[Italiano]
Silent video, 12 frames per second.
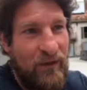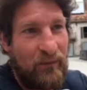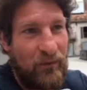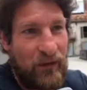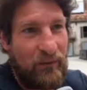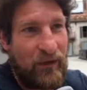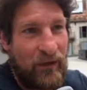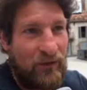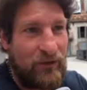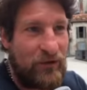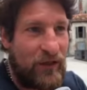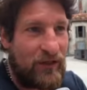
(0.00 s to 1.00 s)
morì
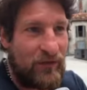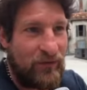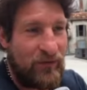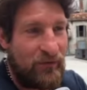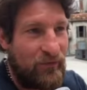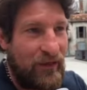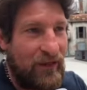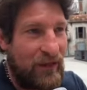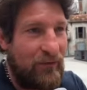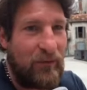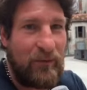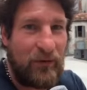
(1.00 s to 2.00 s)
Michael Jackson. Infatti
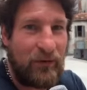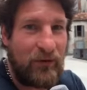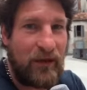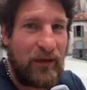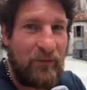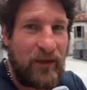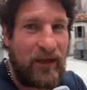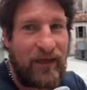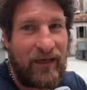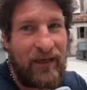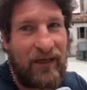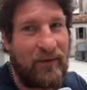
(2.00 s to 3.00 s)
eravamo ancora in
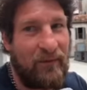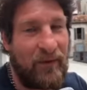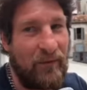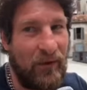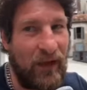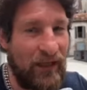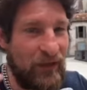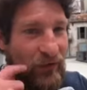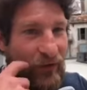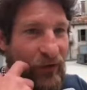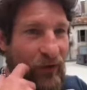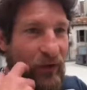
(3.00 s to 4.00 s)
America e abbiamo
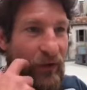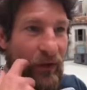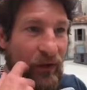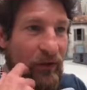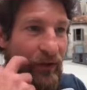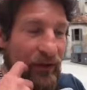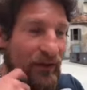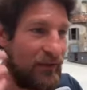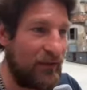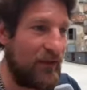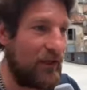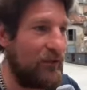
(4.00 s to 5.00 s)
letto eh,
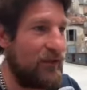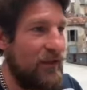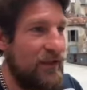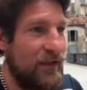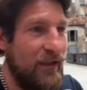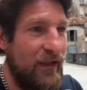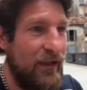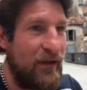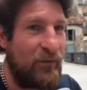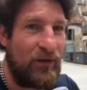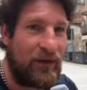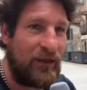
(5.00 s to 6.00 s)
la notizia della
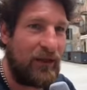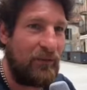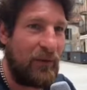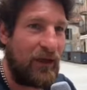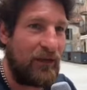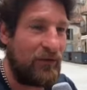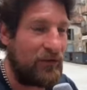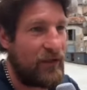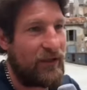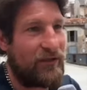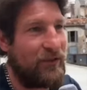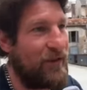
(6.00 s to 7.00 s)
morte di Michael
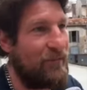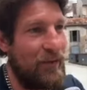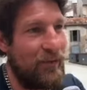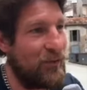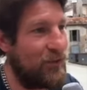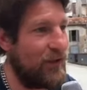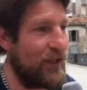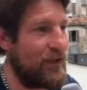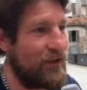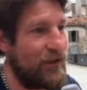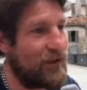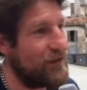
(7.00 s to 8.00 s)
Jackson e abbiamo
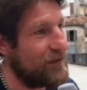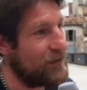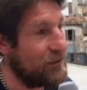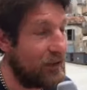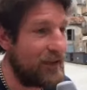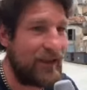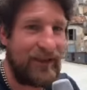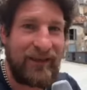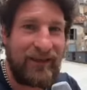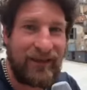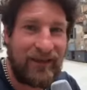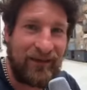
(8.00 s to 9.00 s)
collegato le cose, guarda
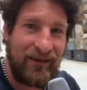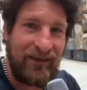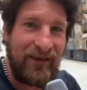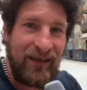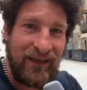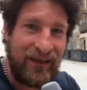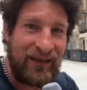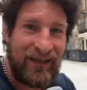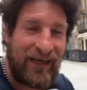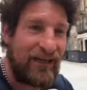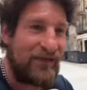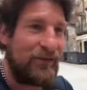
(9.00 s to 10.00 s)
te che il
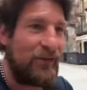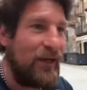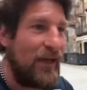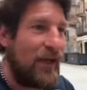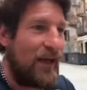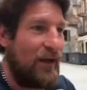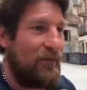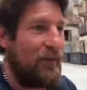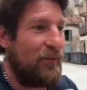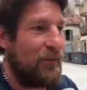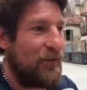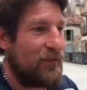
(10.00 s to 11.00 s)
caso.
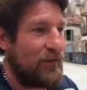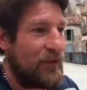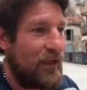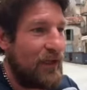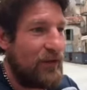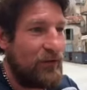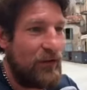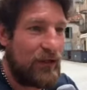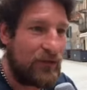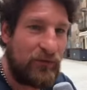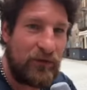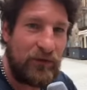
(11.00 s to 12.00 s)
L'abbiamo incontrato nella
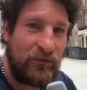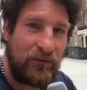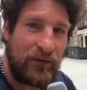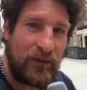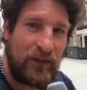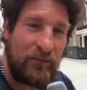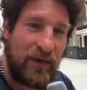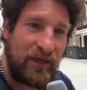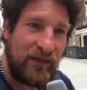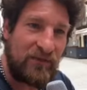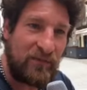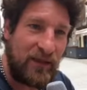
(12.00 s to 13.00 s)
sua tenuta di
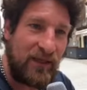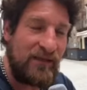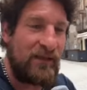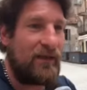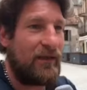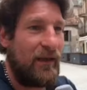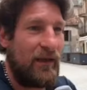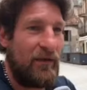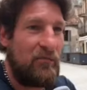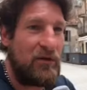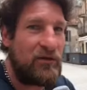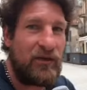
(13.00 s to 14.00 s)
Berrien Springs, che è nel
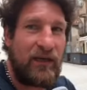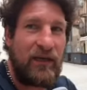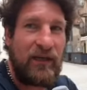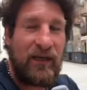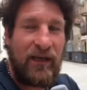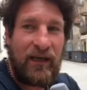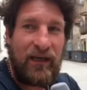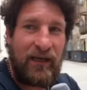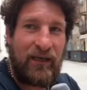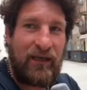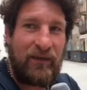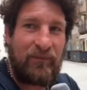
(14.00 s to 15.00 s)
Michigan,
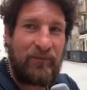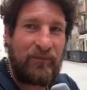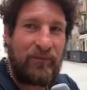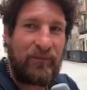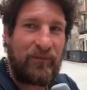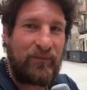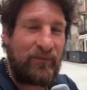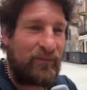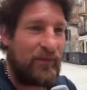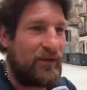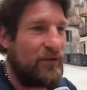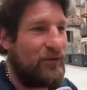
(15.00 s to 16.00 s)
e mh,
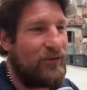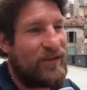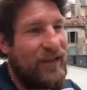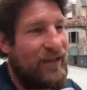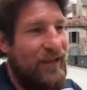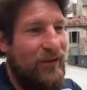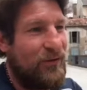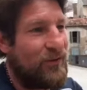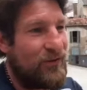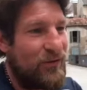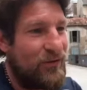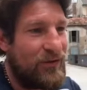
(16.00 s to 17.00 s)
mm, sono stati loro,
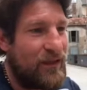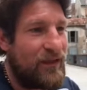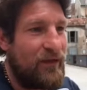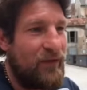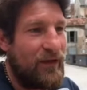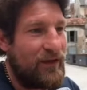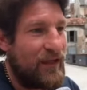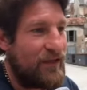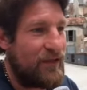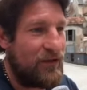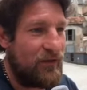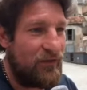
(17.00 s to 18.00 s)
sono stati
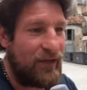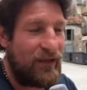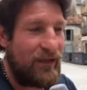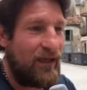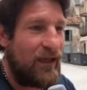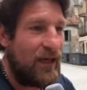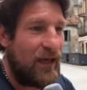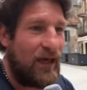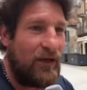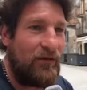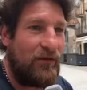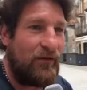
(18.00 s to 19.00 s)
fantastici. Infatti
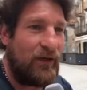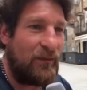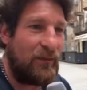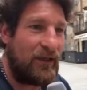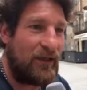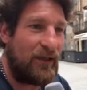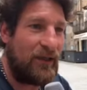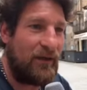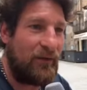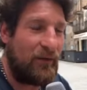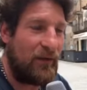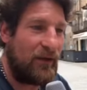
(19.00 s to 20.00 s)
hanno
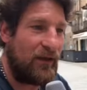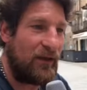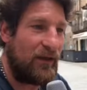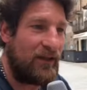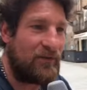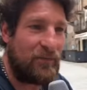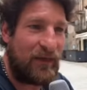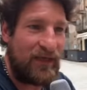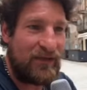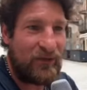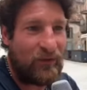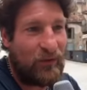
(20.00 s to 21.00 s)
veramente eh,
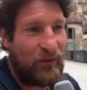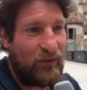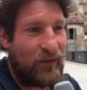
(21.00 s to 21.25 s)
espresso quello